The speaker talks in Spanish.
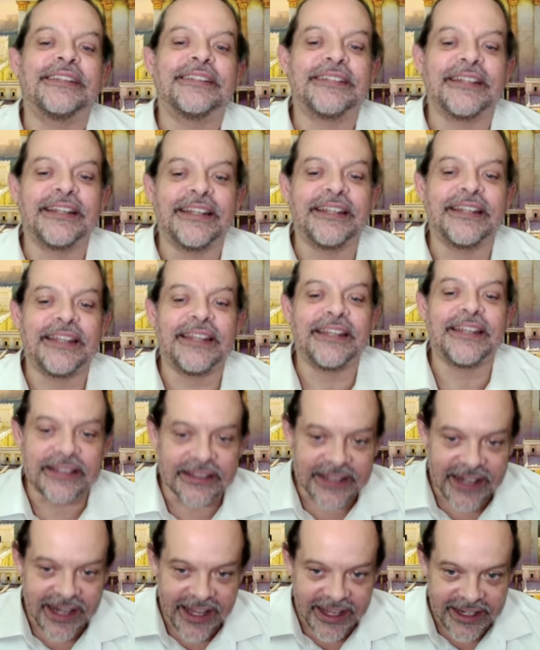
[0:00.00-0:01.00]
Esa es la idea, te
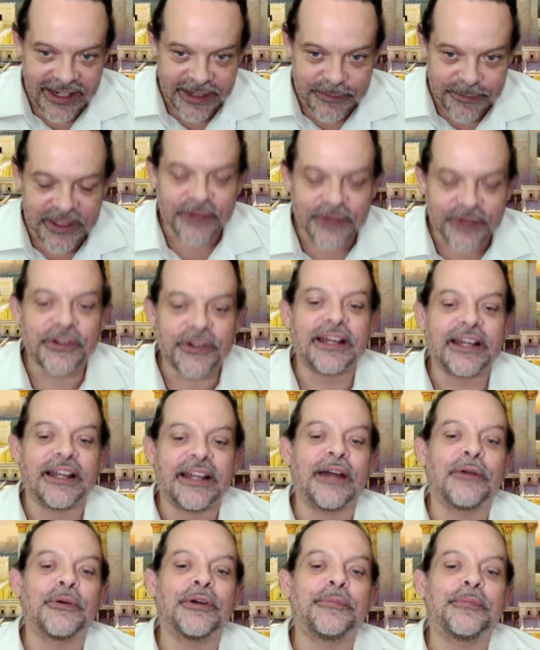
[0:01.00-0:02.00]
entras a la mikve,
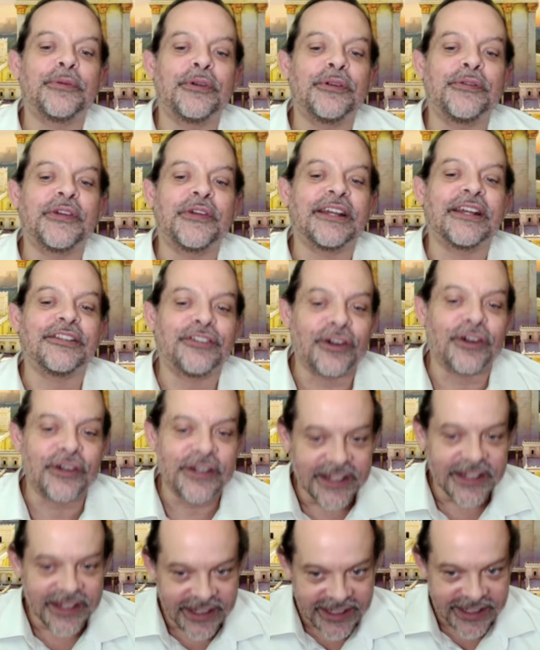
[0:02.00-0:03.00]
al agua de
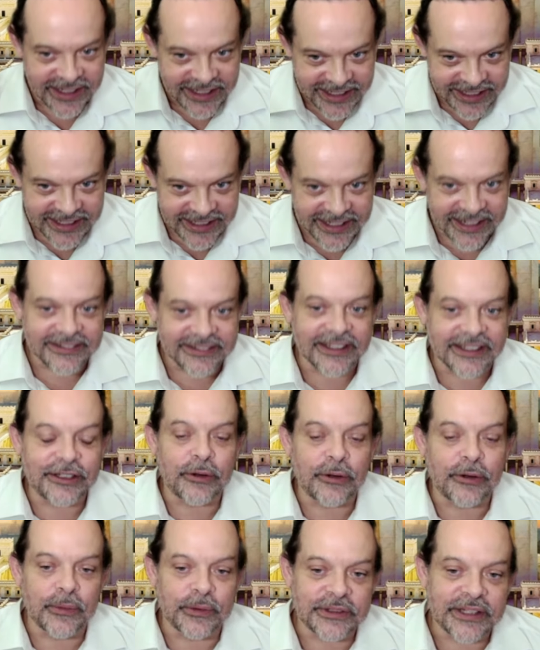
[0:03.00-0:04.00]
purificación, y nacer
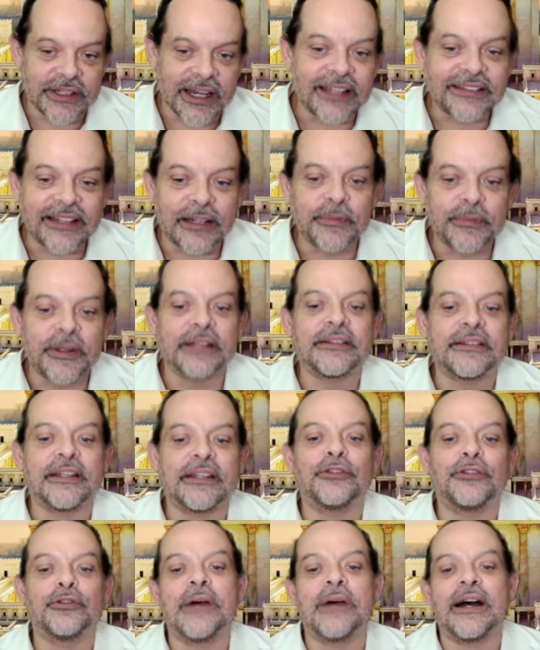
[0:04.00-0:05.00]
de nuevo. Entras al vientre
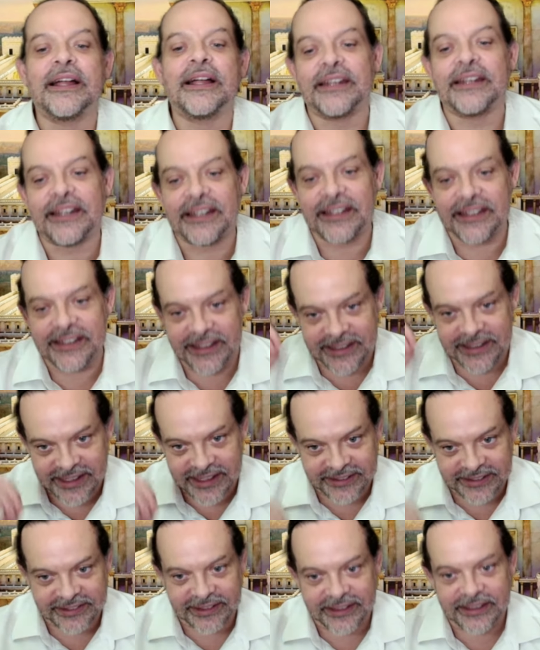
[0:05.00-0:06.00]
de tu madre y
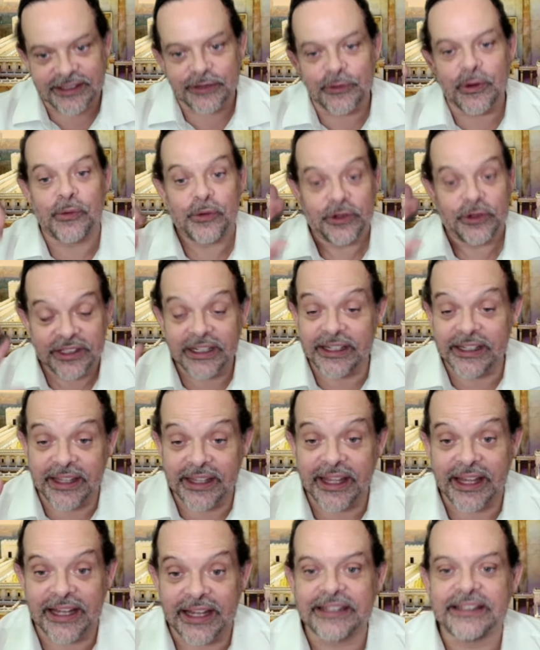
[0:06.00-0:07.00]
nacer de nuevo. Esa es la
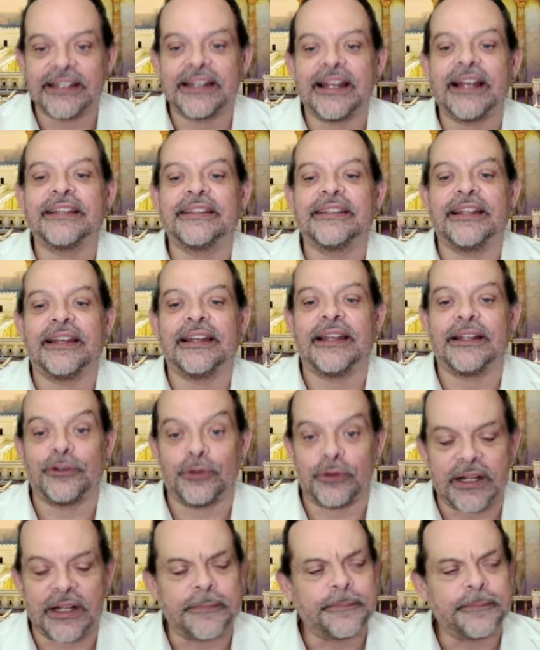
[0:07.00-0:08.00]
idea literal de la
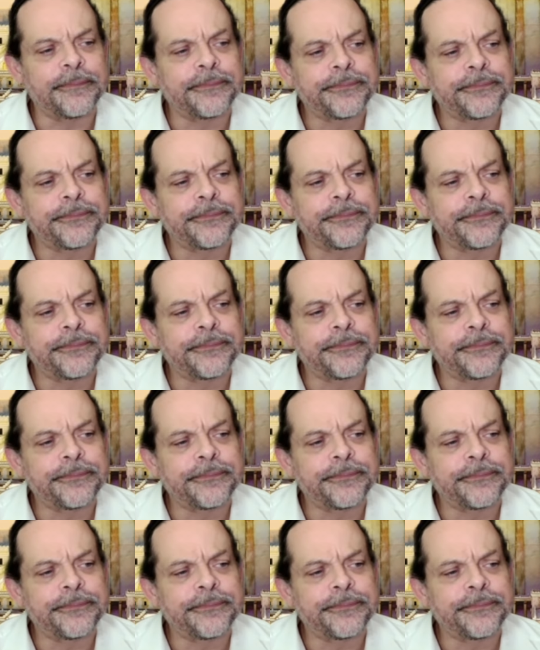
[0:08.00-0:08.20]
Torah.